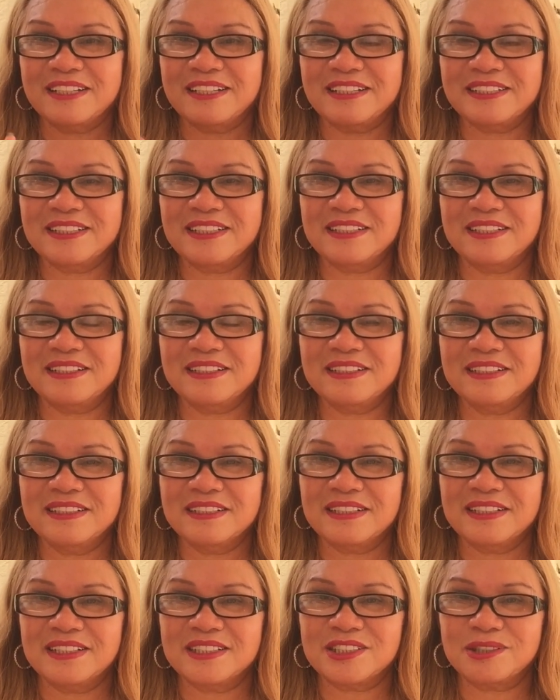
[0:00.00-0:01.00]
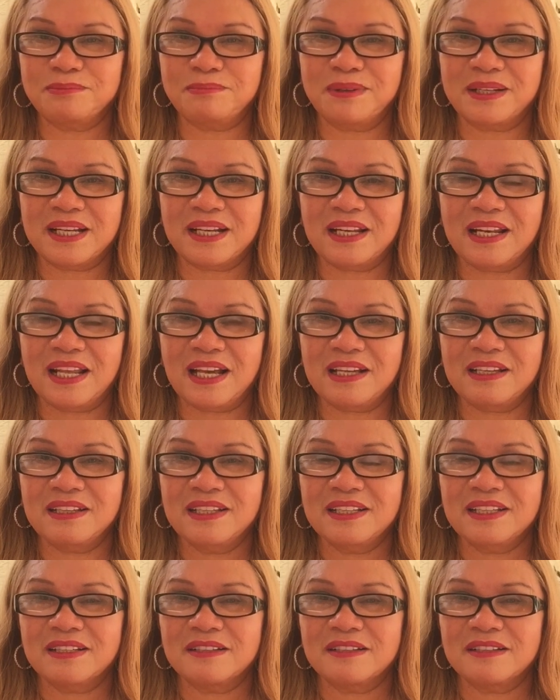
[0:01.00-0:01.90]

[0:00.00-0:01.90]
hãy nhớ à, subscribe like